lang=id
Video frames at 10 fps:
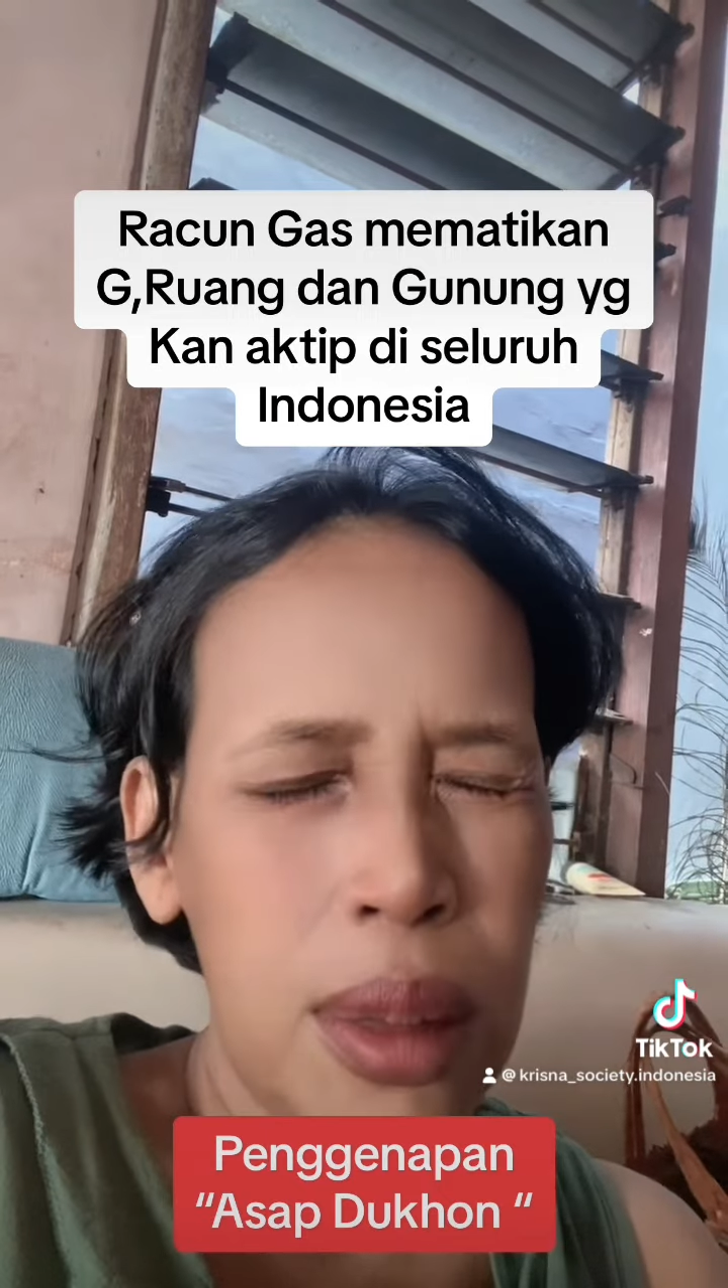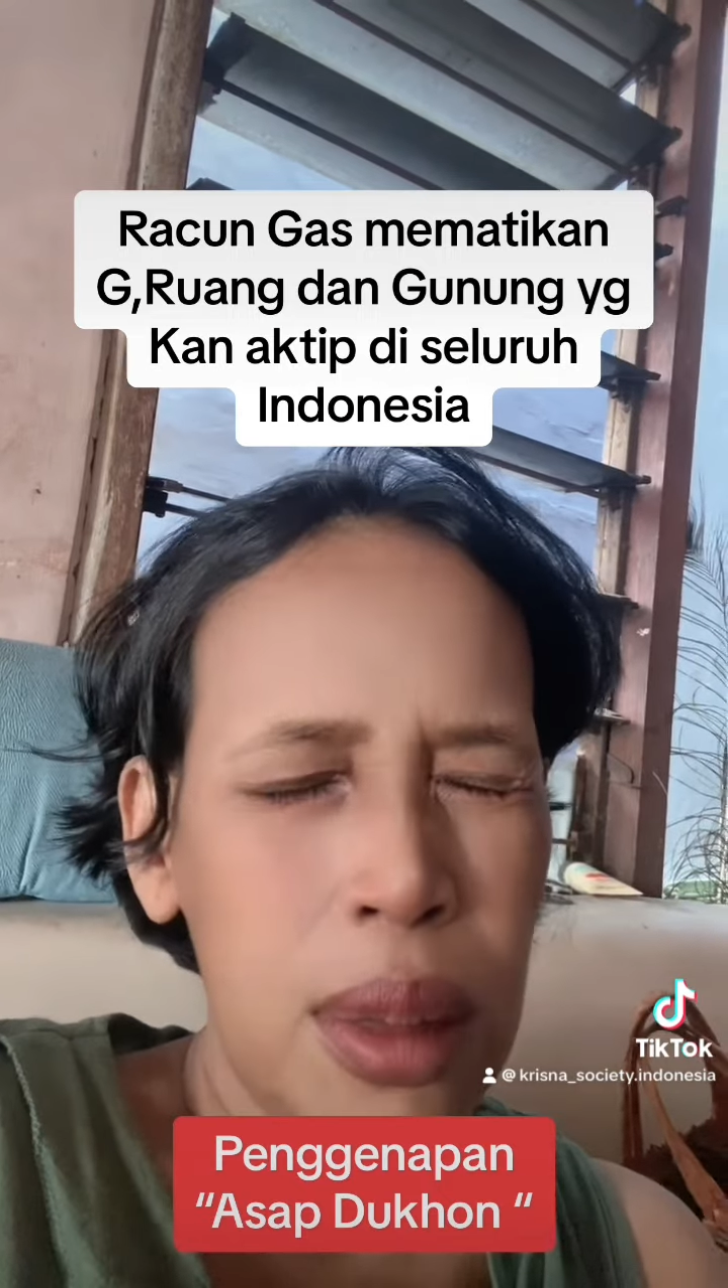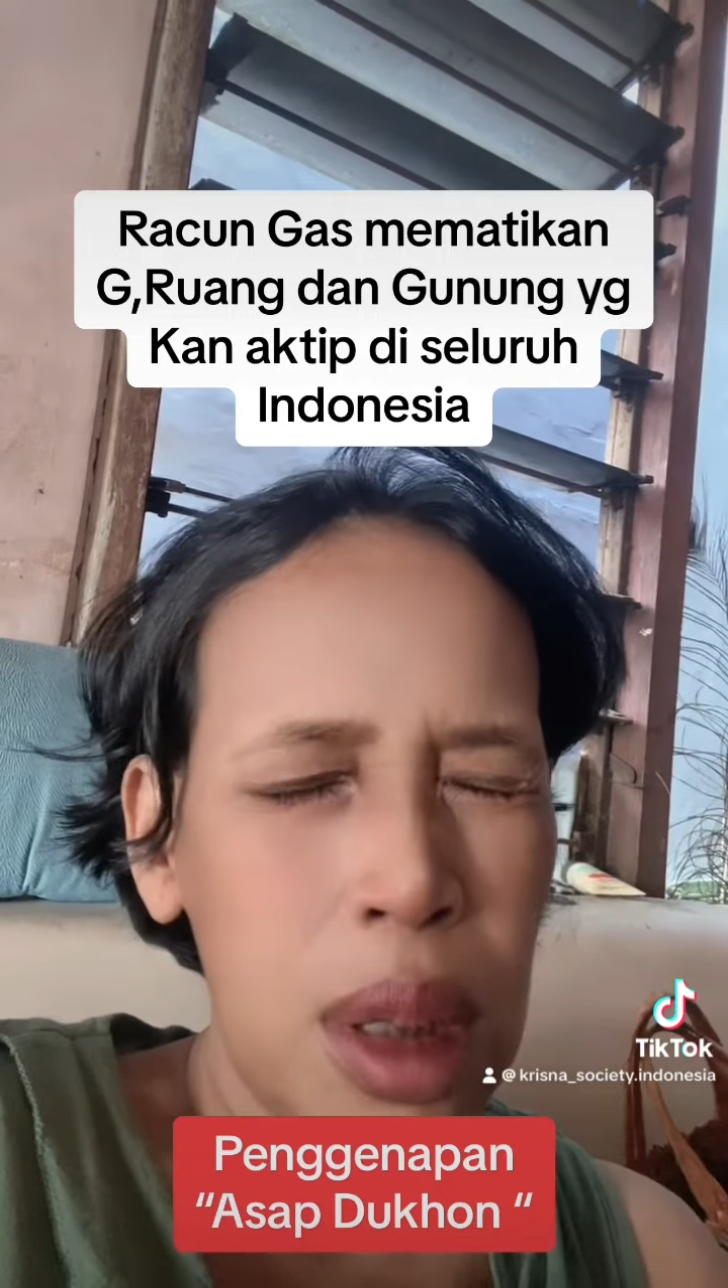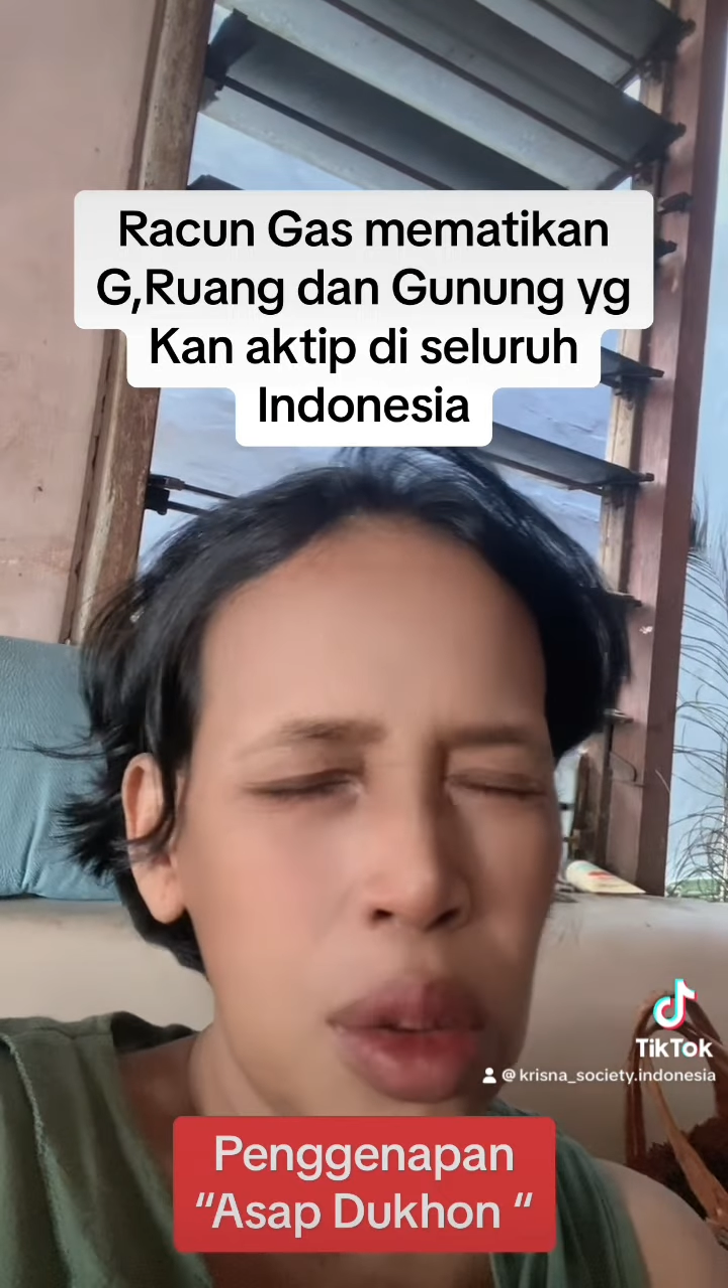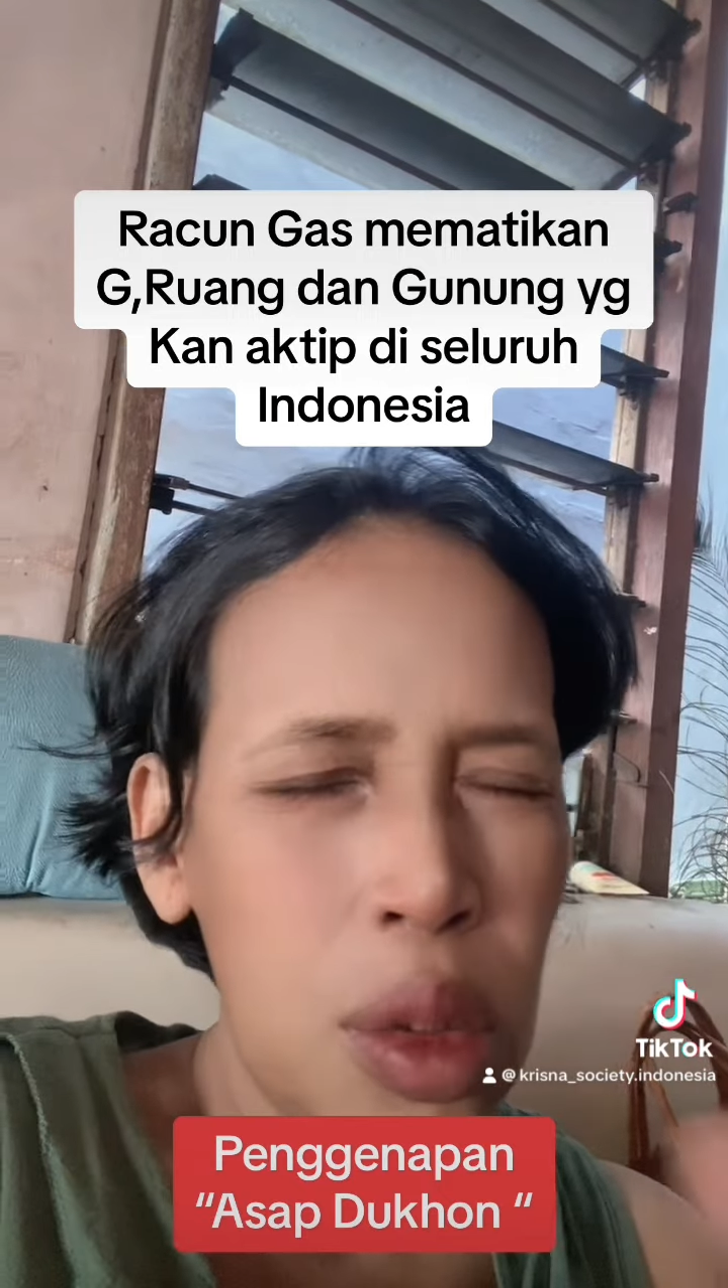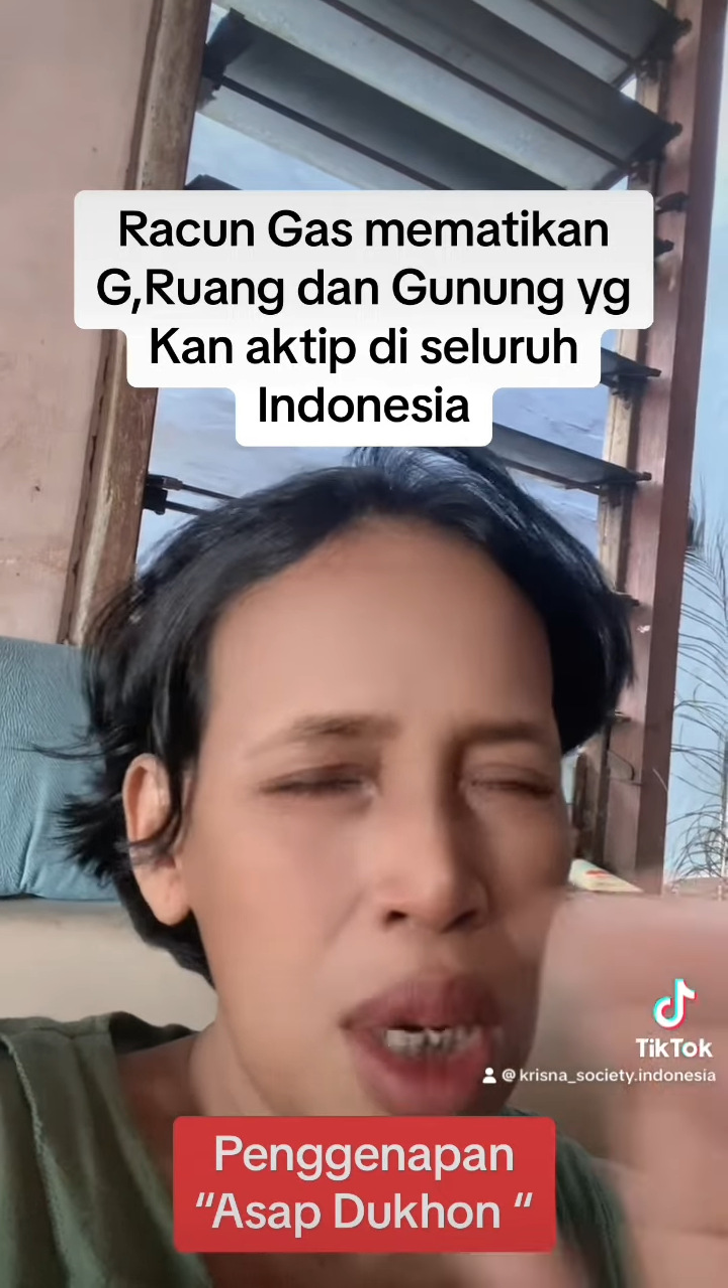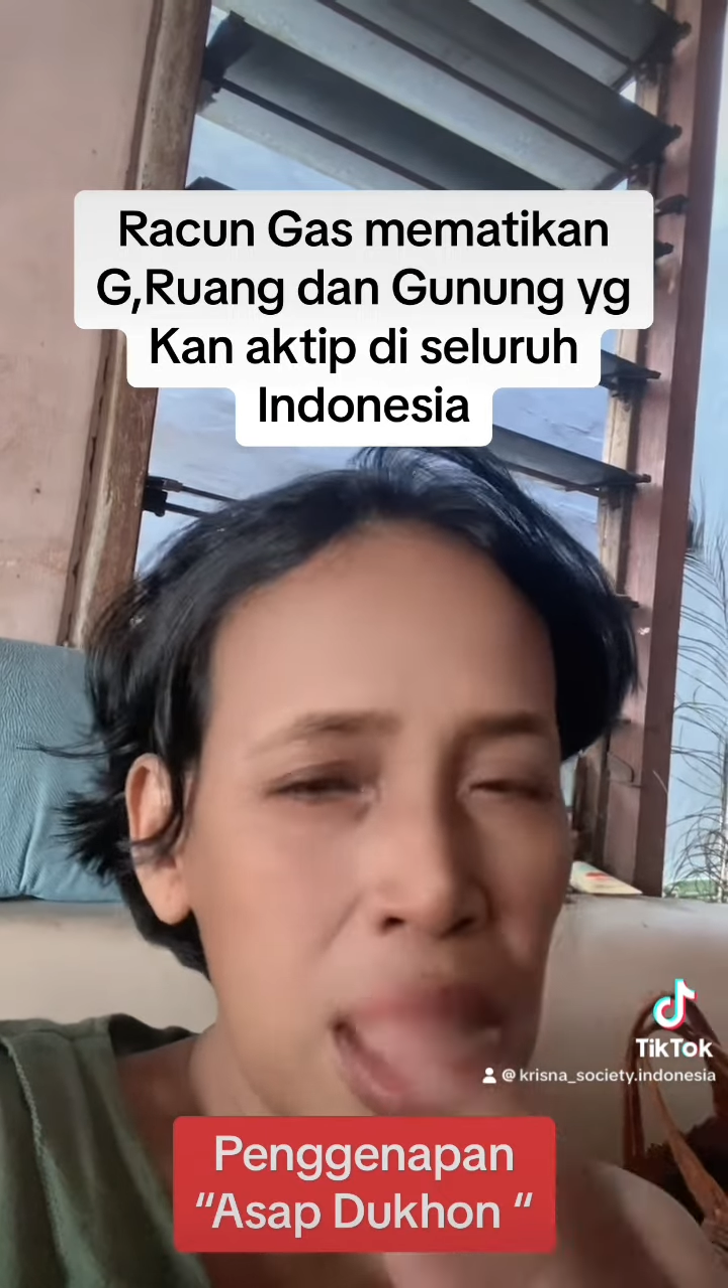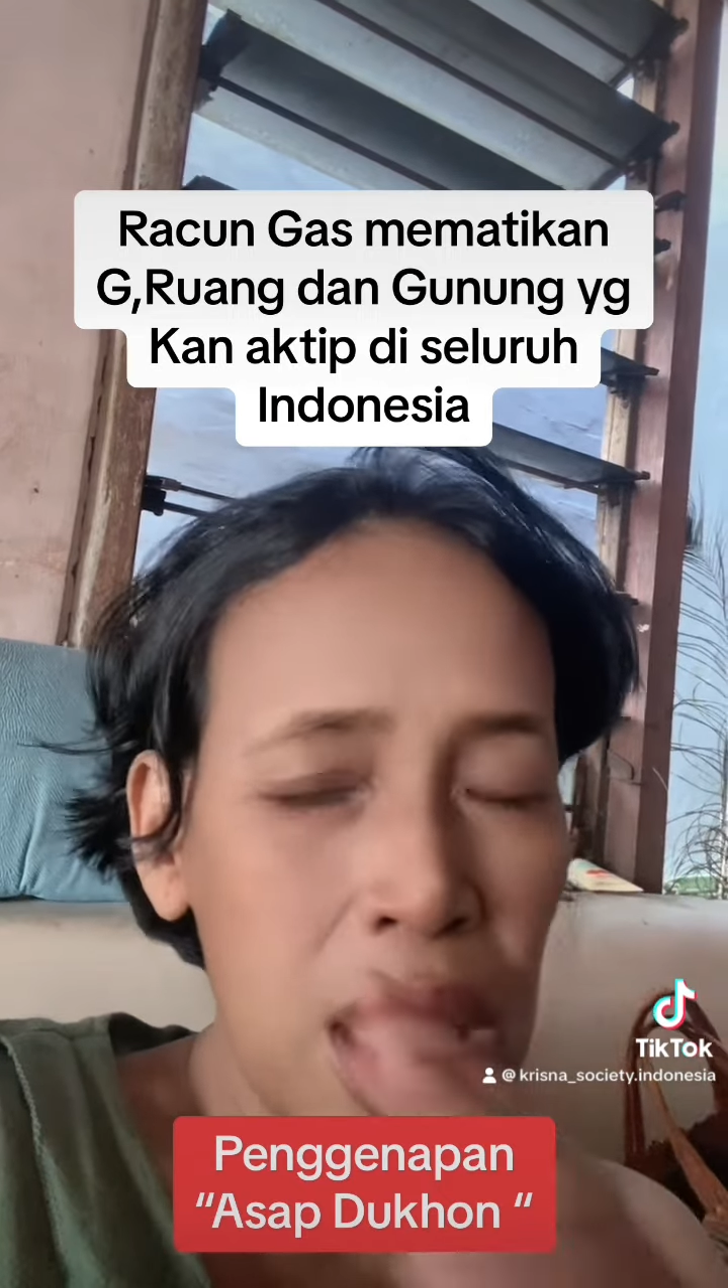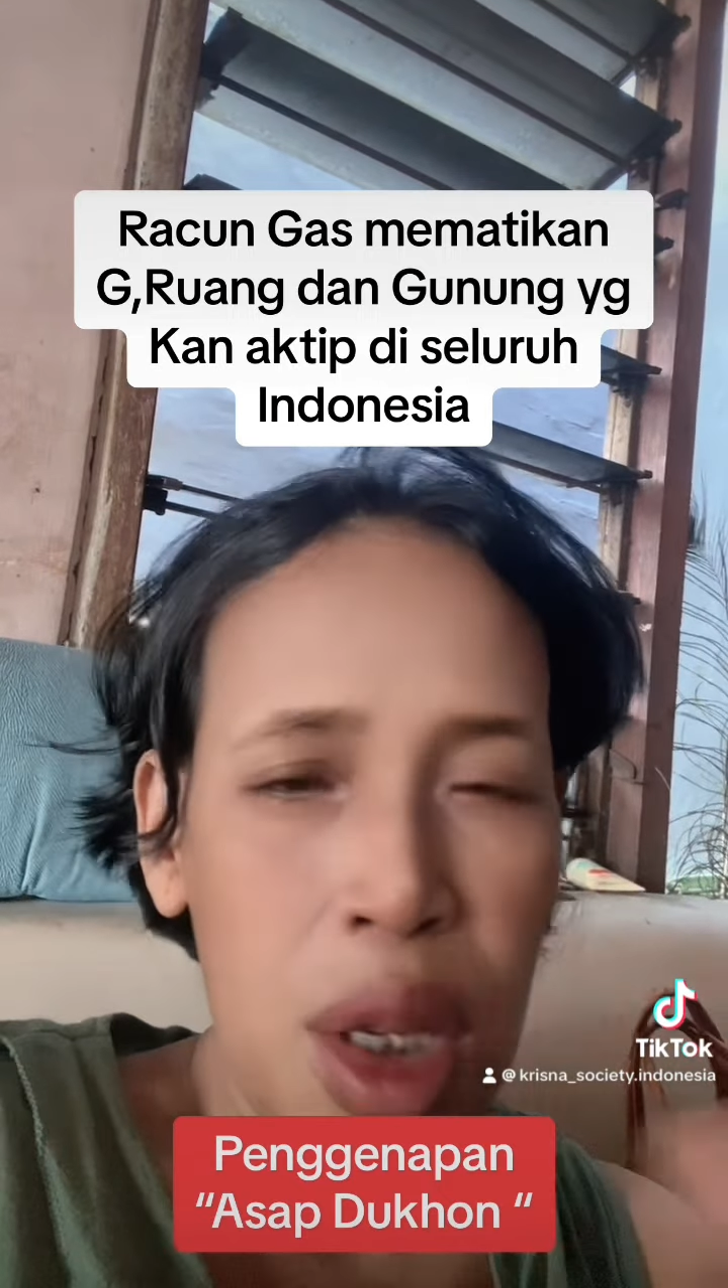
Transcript: menguasai